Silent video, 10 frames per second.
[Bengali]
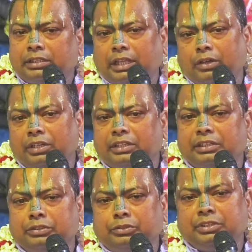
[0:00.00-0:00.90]
তাহলে
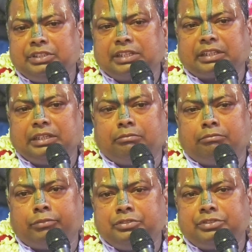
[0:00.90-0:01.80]
কিন্তু নিজেকে
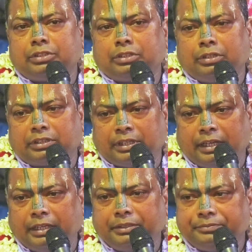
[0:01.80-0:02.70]
বঞ্চিত হতে
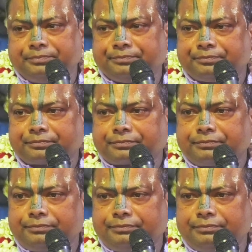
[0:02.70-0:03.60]
হয়
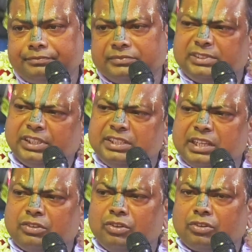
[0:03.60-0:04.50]
সে যে
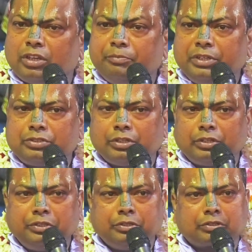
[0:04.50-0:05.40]
কোনো কর্মের
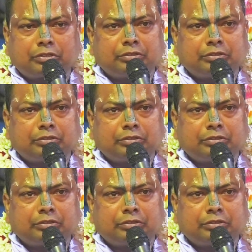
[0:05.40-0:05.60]
জন্যই হোক